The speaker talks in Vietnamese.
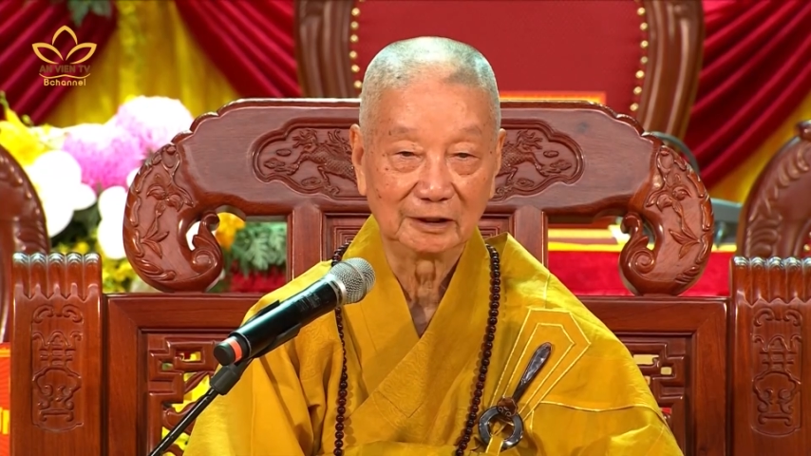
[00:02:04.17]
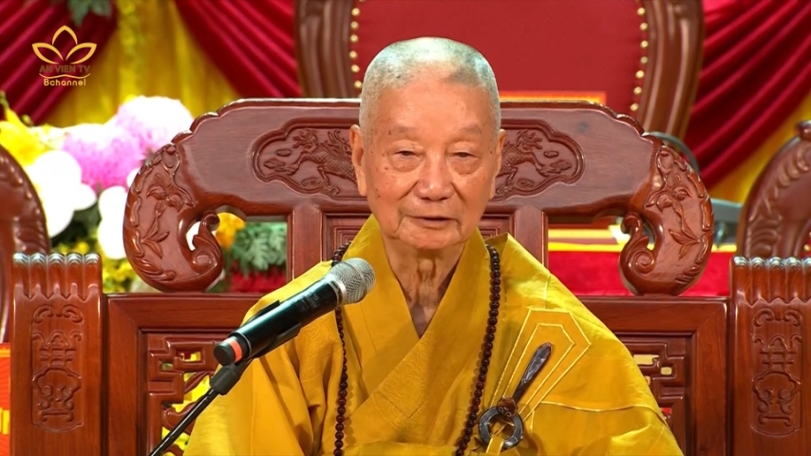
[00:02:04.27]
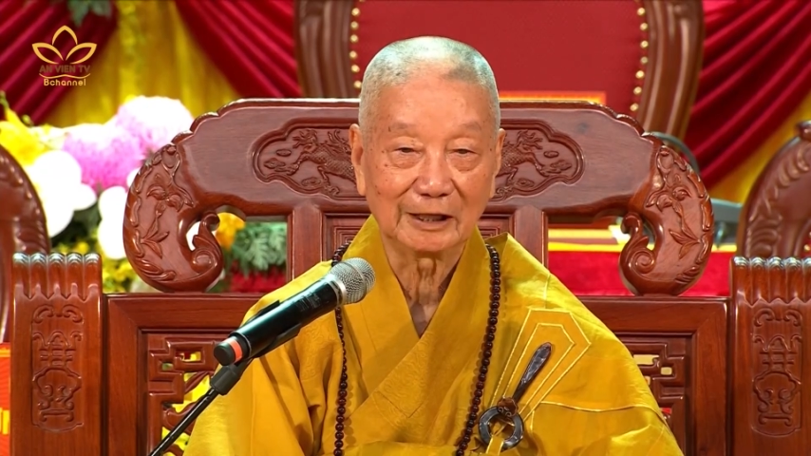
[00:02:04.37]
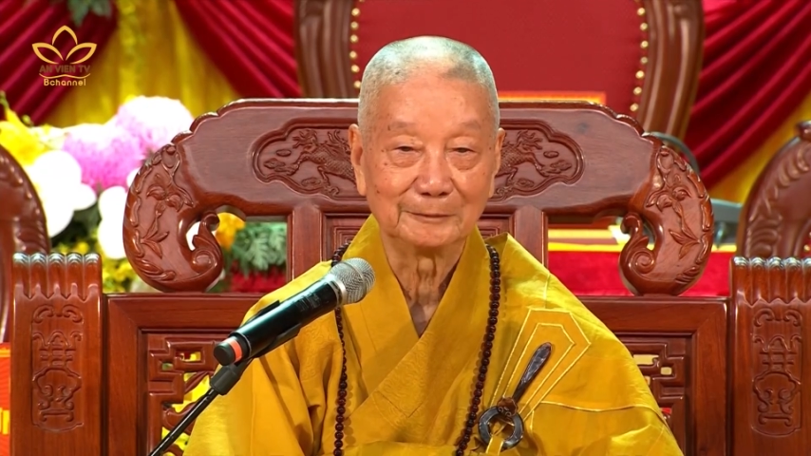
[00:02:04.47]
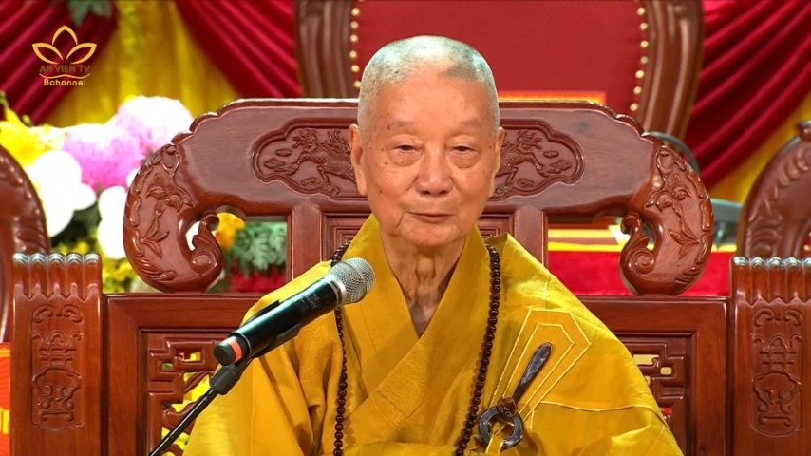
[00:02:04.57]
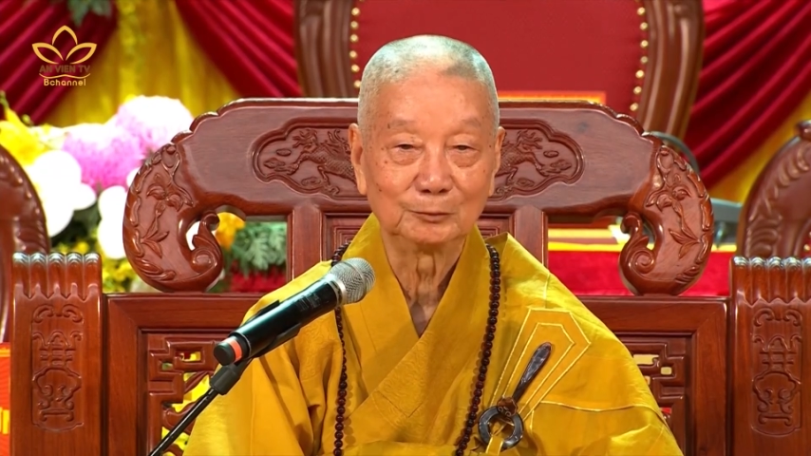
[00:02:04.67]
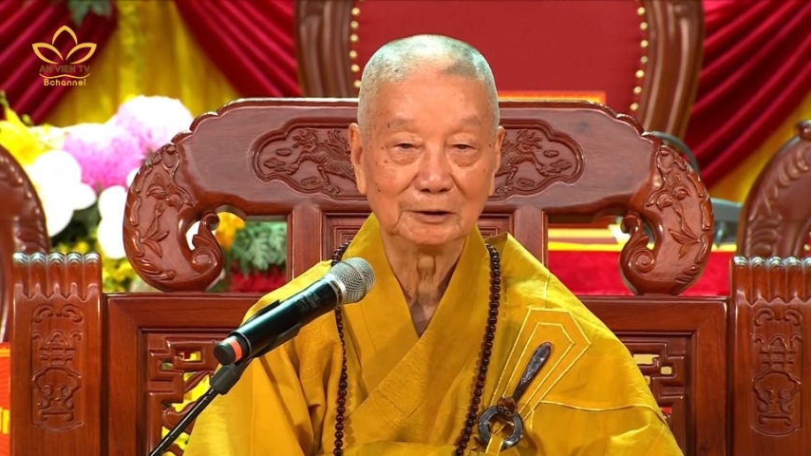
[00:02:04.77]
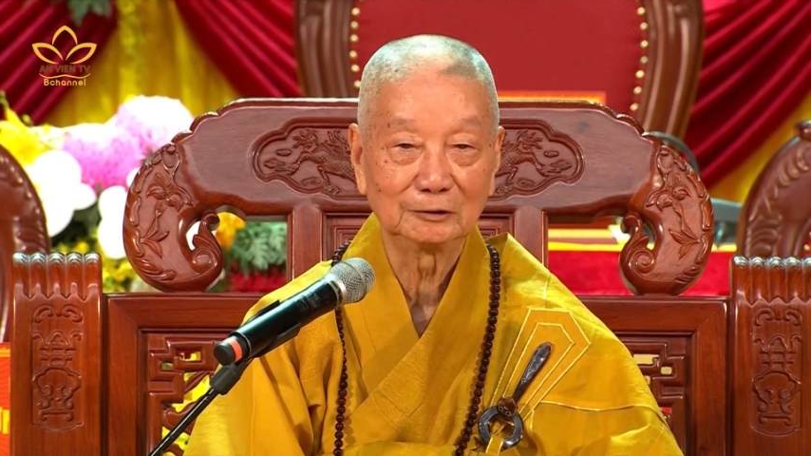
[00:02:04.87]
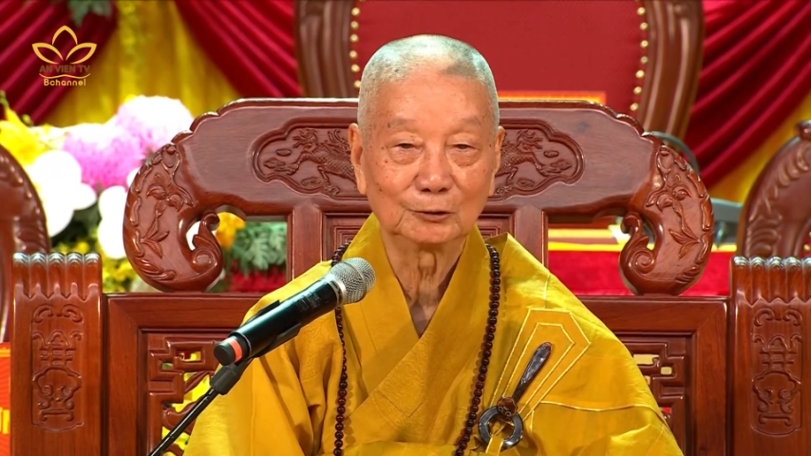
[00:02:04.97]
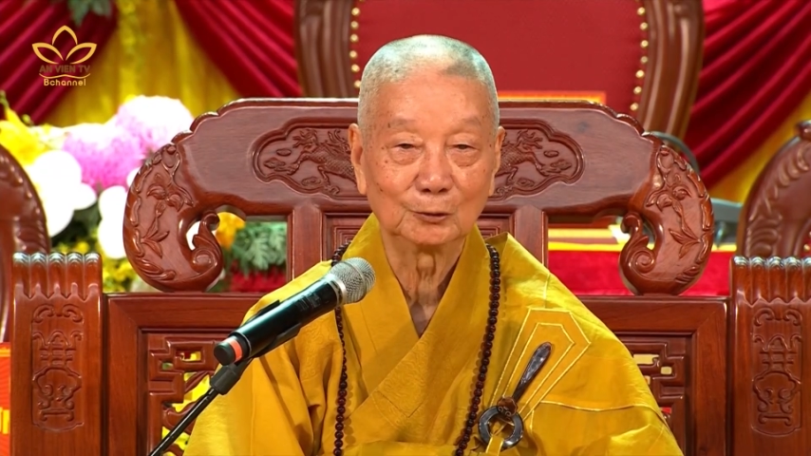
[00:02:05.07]
trở thành
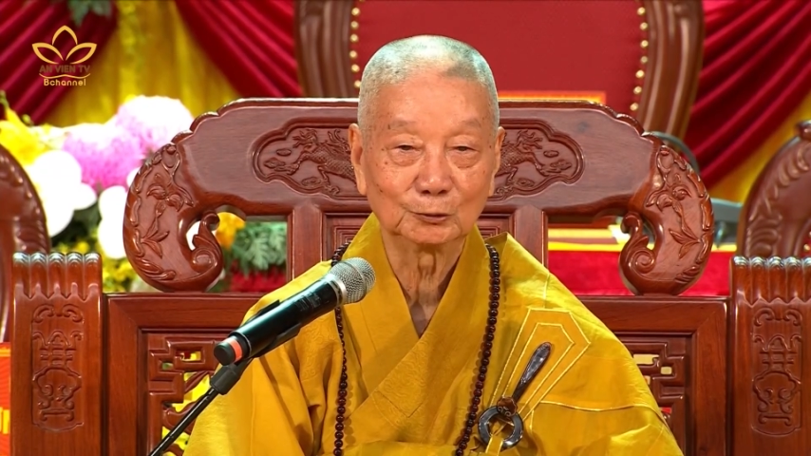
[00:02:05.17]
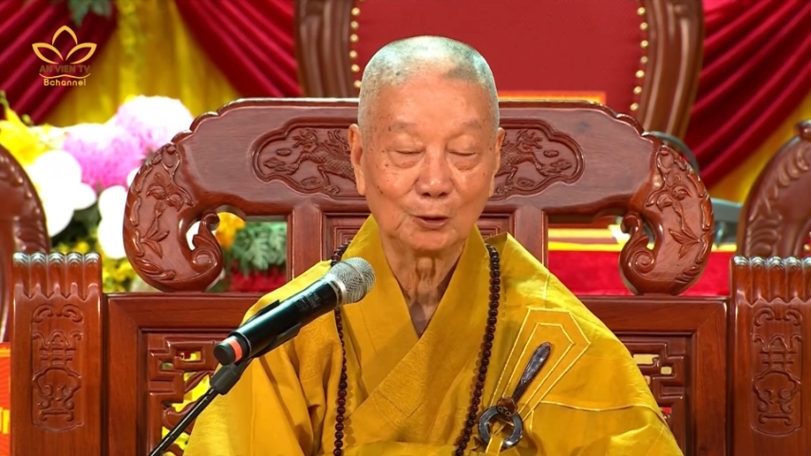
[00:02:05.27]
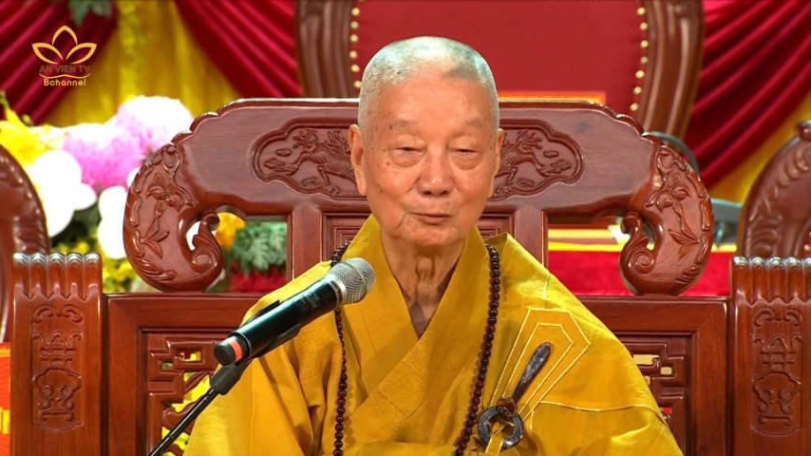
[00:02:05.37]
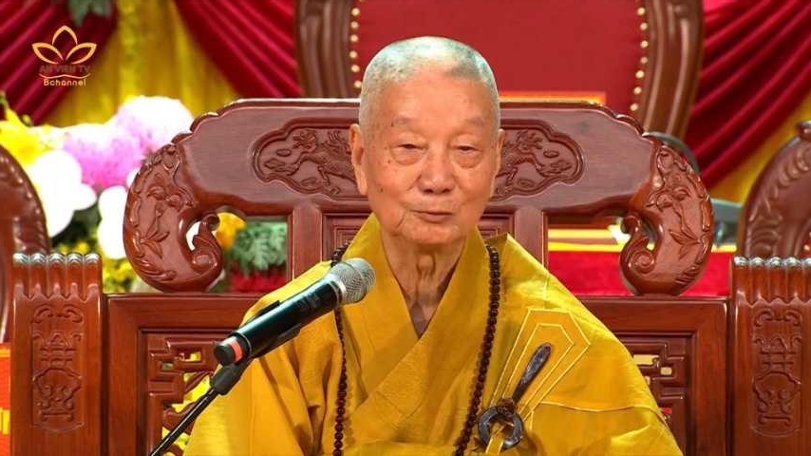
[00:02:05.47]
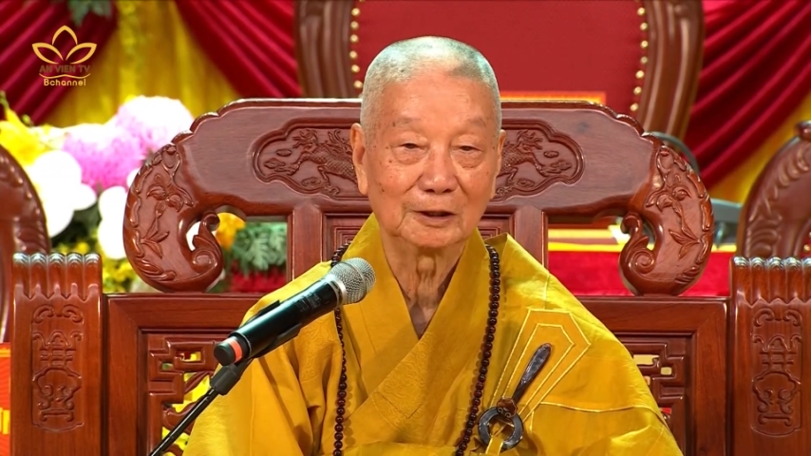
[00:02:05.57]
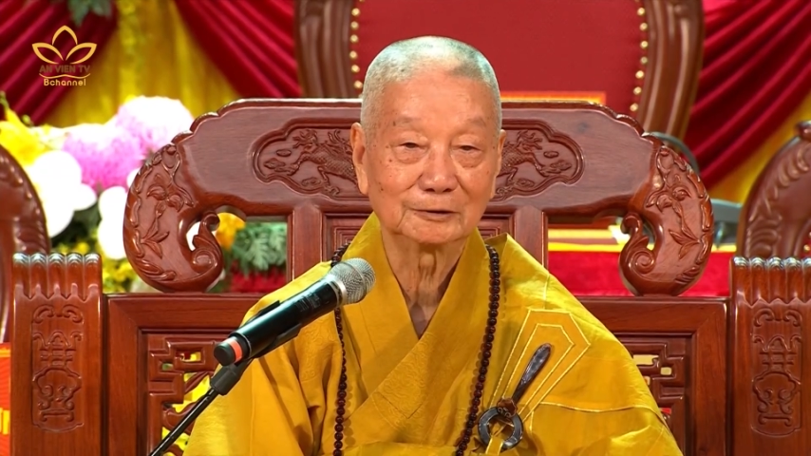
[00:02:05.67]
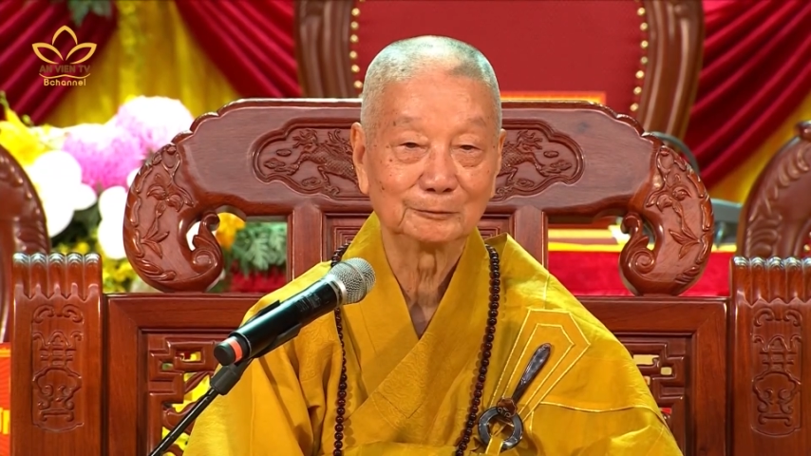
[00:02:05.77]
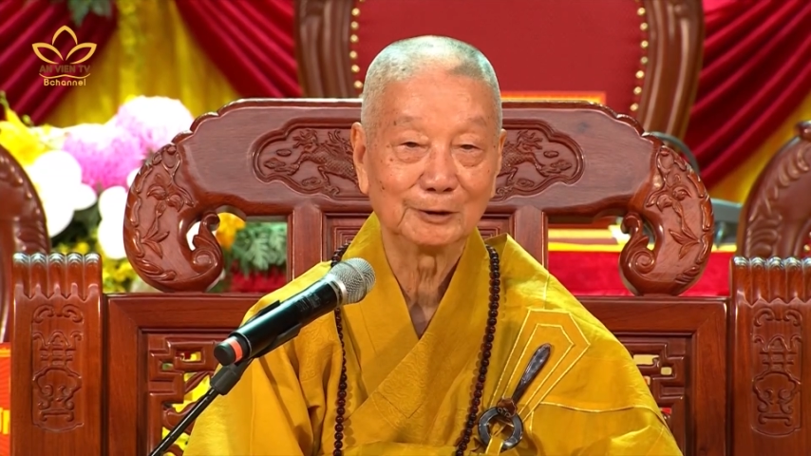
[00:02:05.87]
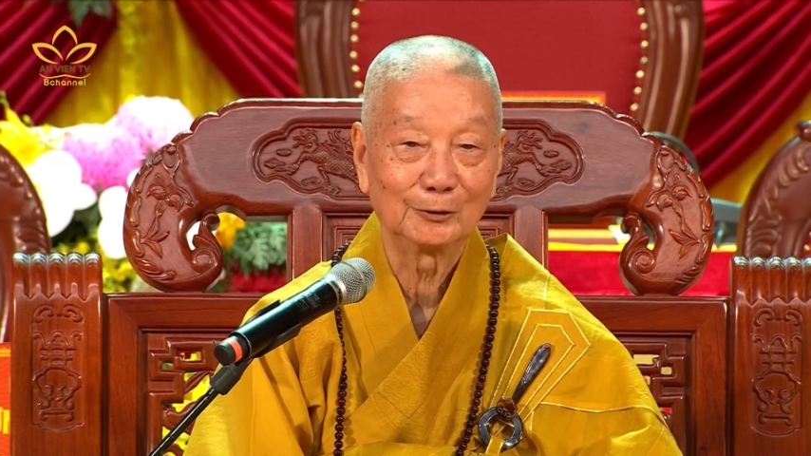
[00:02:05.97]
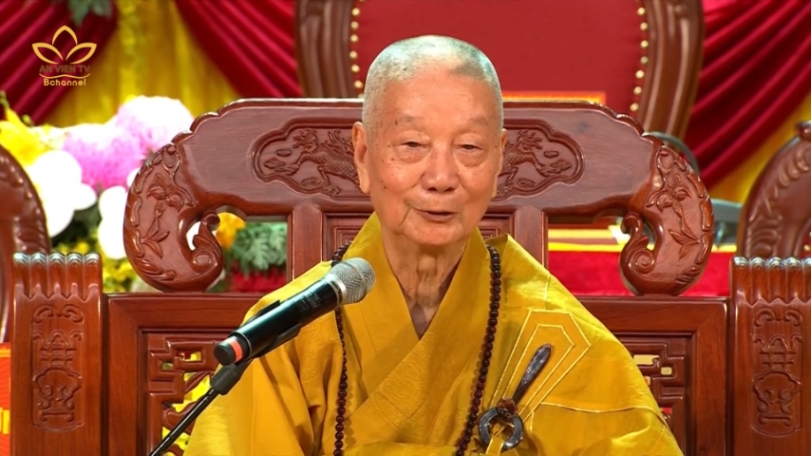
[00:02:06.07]
một nhân tố tốt ở
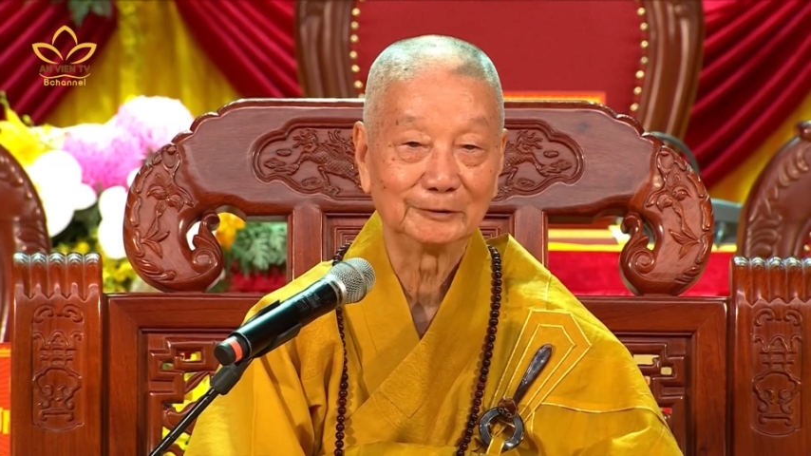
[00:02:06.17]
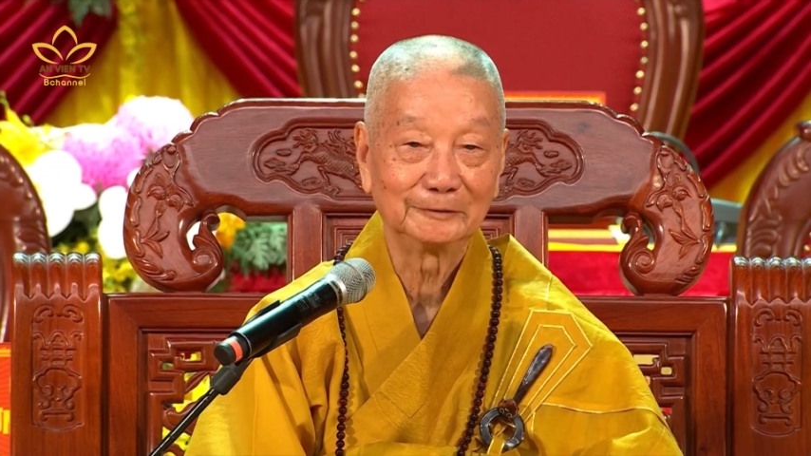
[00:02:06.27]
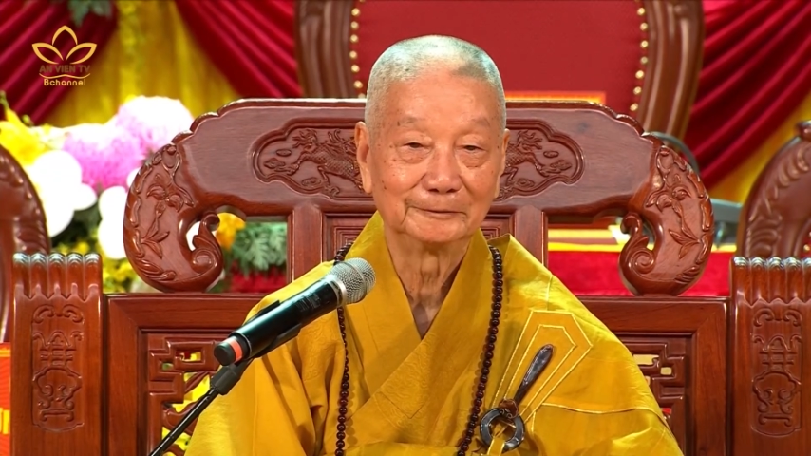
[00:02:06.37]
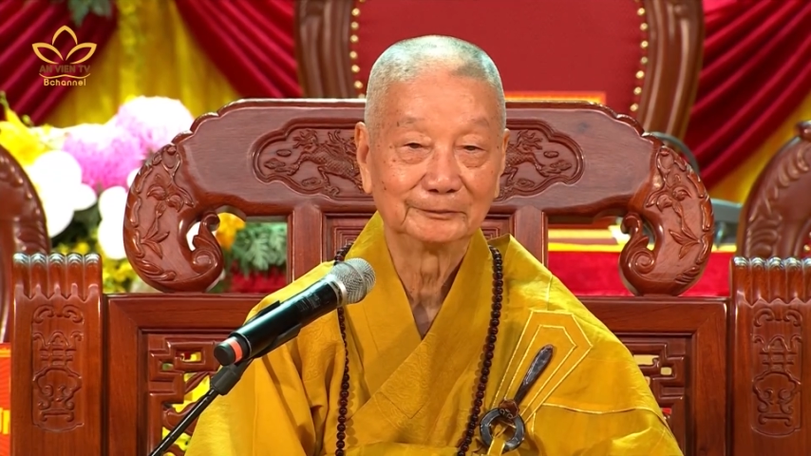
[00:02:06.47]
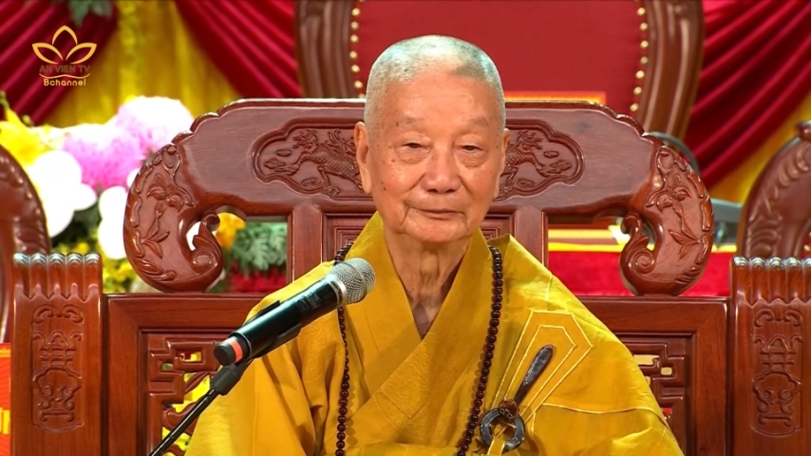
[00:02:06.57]
trong giáo hội